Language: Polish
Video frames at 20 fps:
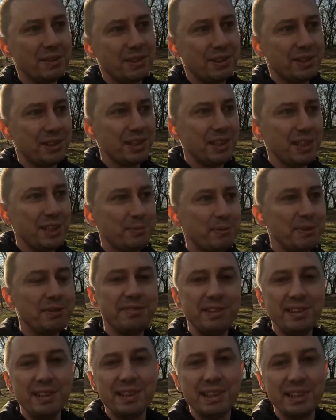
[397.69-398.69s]

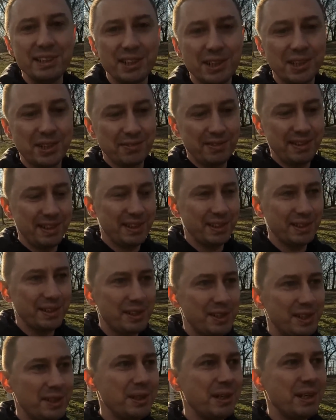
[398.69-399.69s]
żyliśmy w innej
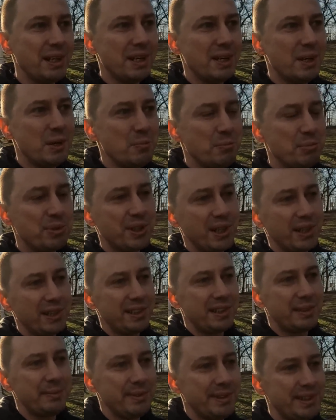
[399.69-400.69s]
rzeczywistości
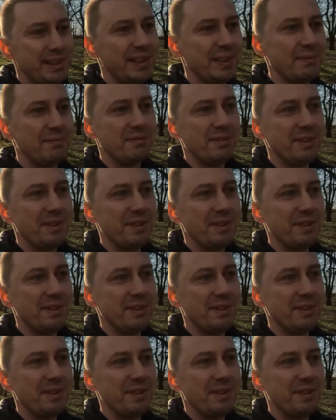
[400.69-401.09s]
przed tym dniem.